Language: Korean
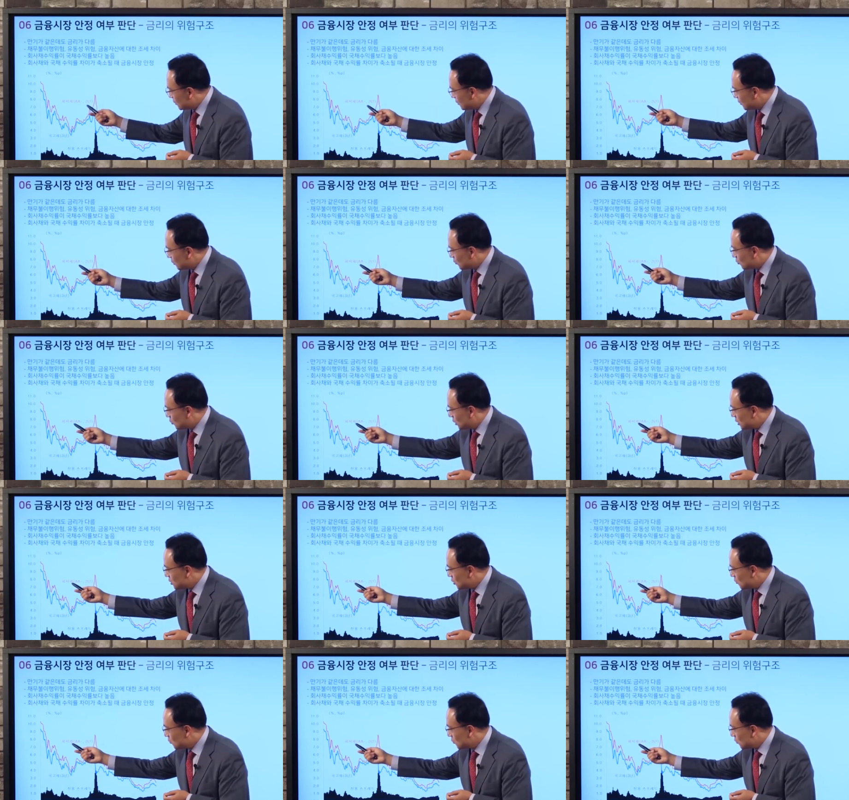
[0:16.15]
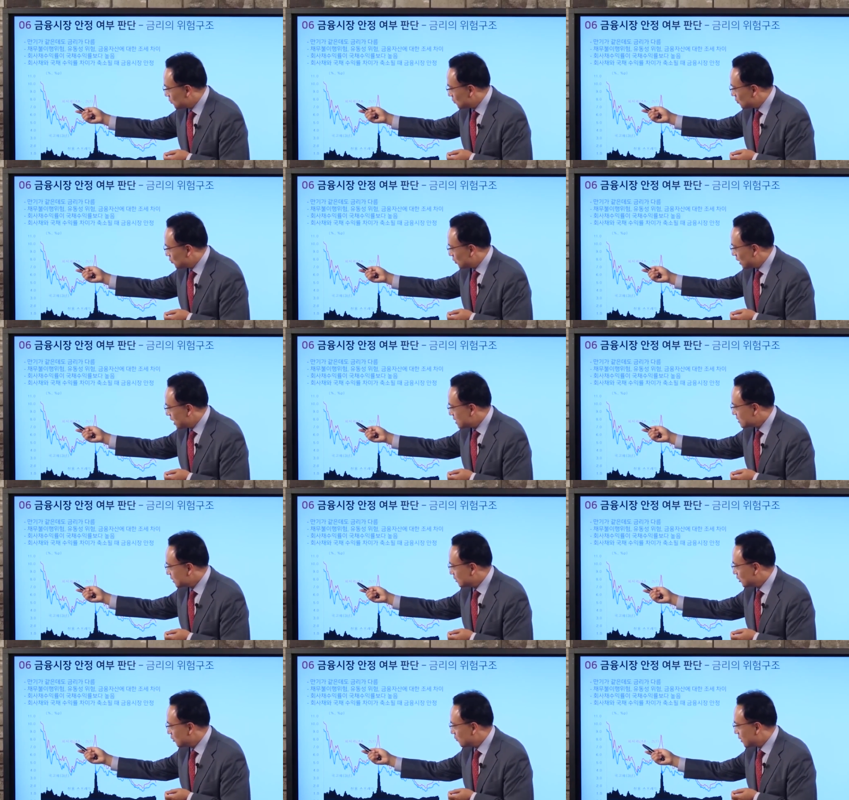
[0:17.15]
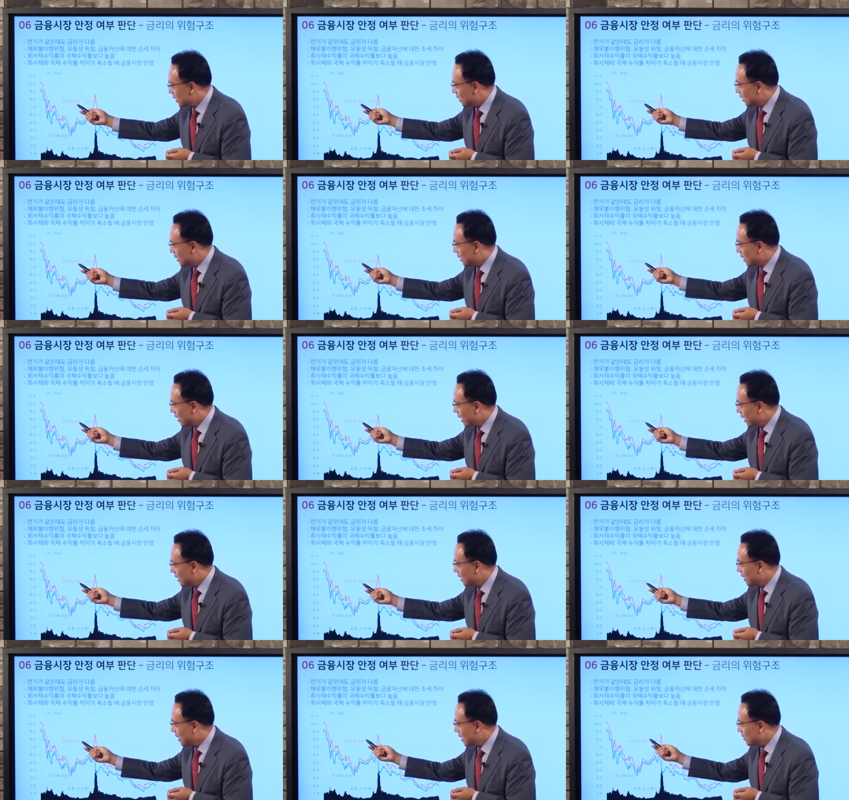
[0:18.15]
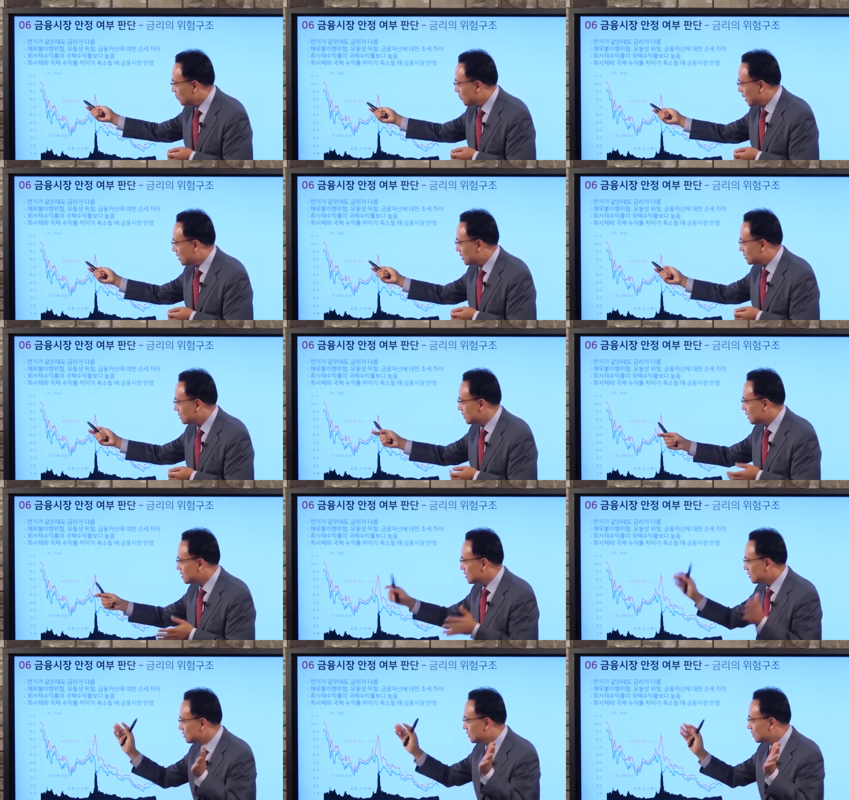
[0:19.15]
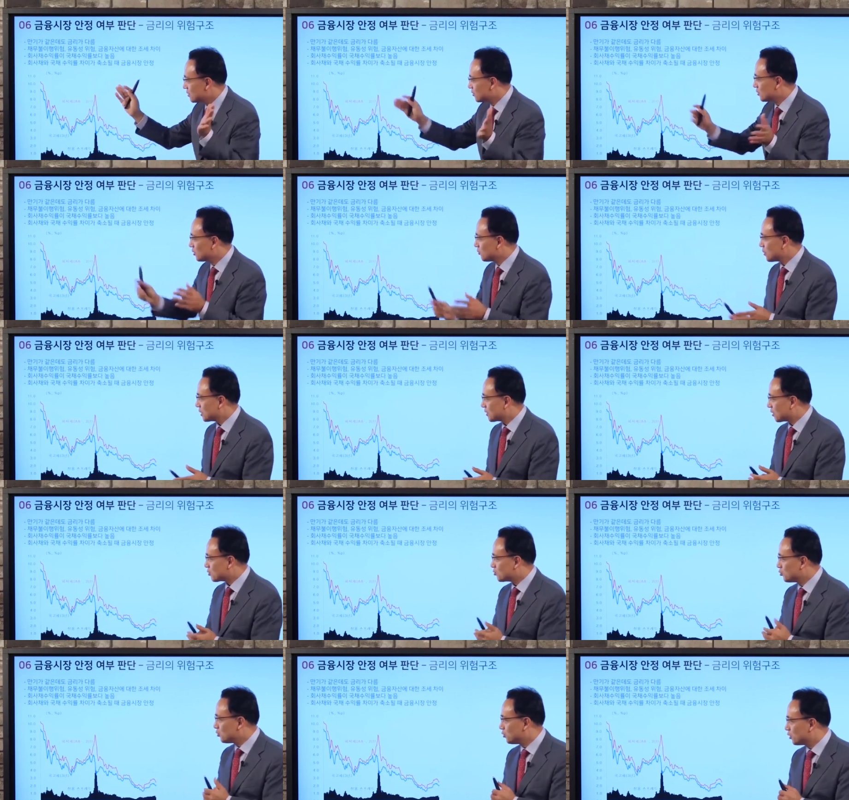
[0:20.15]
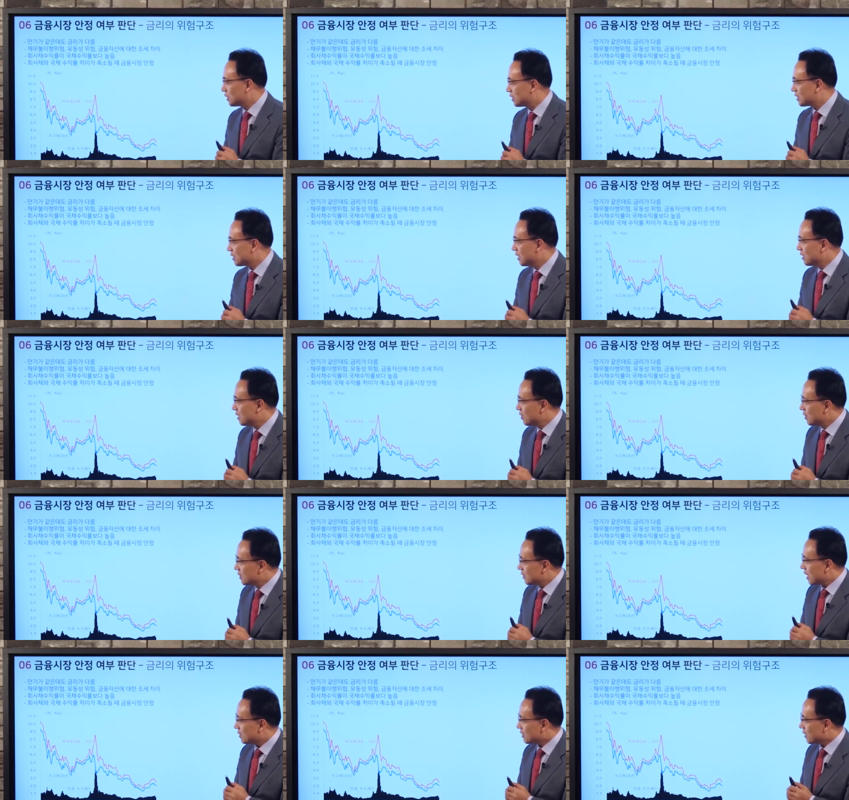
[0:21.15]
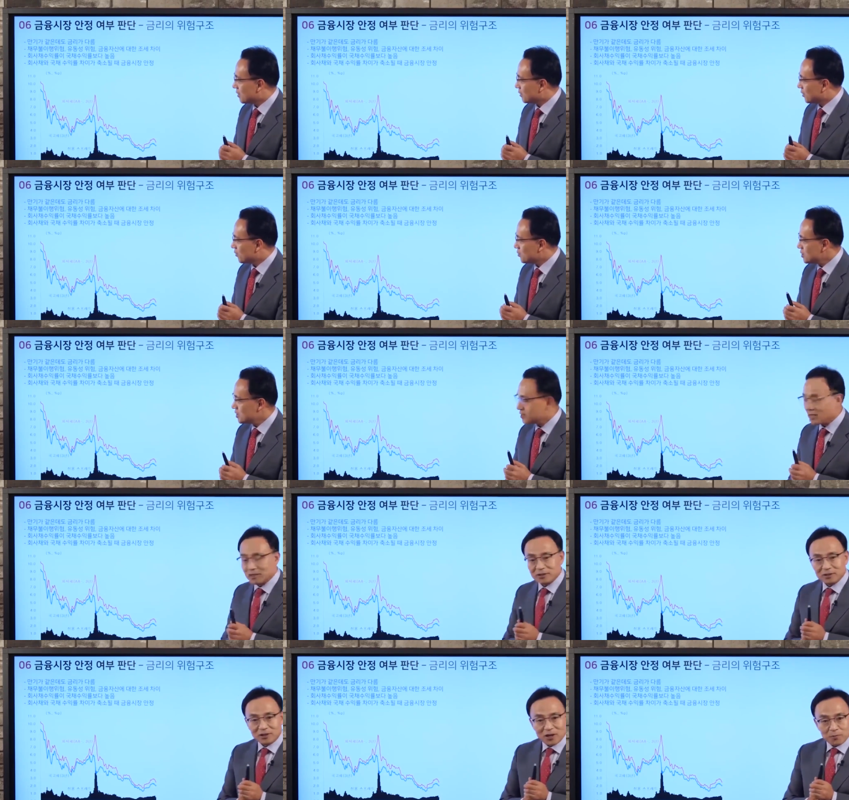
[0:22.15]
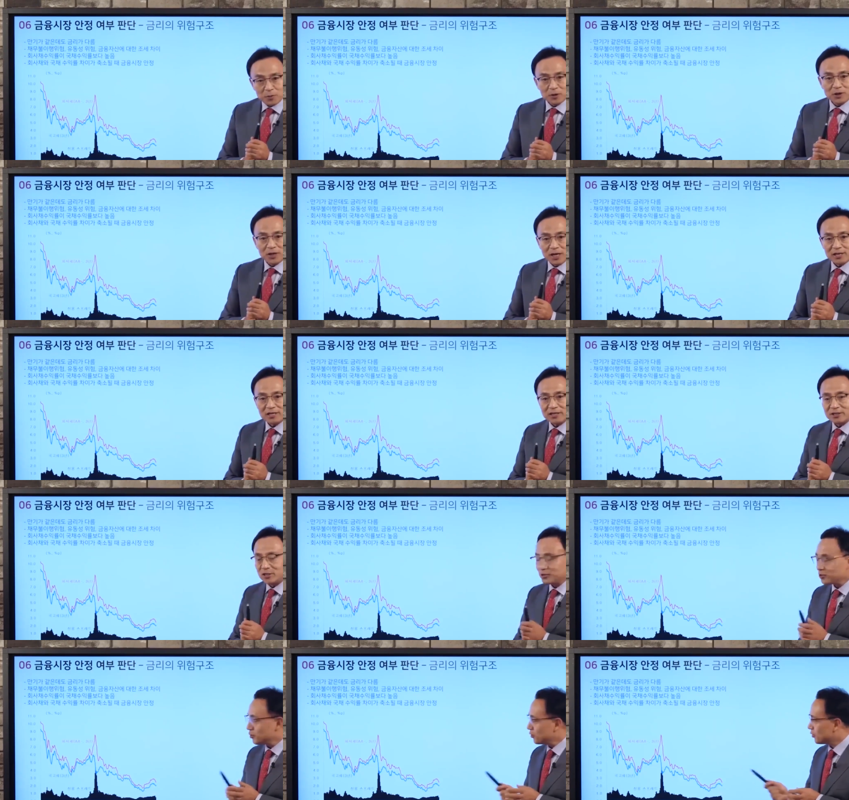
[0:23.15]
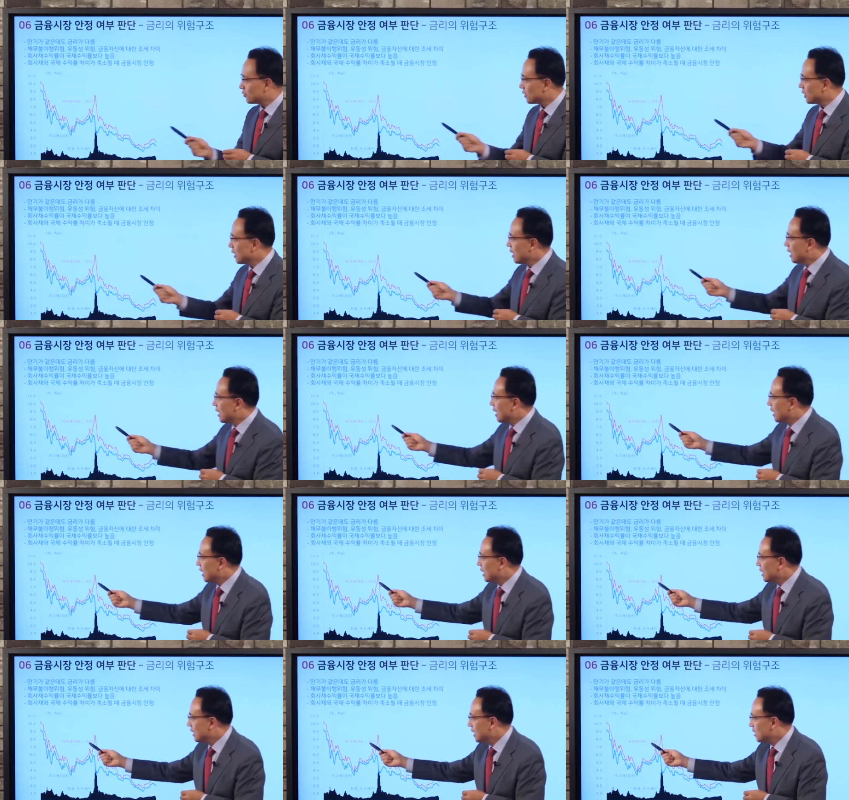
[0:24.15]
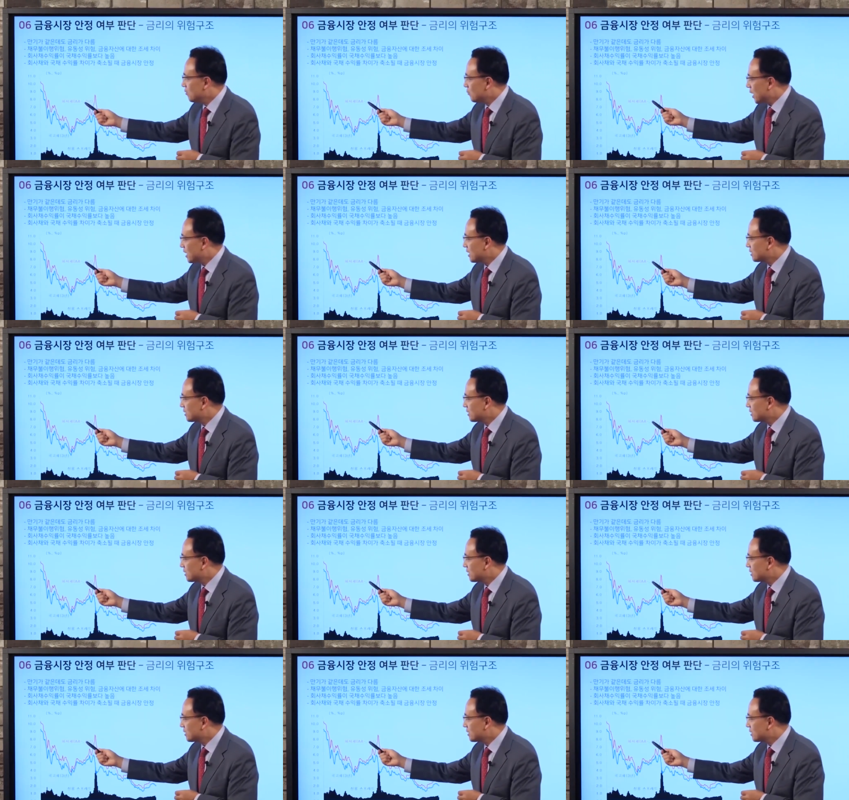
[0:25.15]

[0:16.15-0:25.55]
선은 우리 정, 우리 회사들이 발행하는 AA- 회사채는 등급에 따라 수익률이 다 다른데 시장에서 대표적인 회사채 수익률은 AA-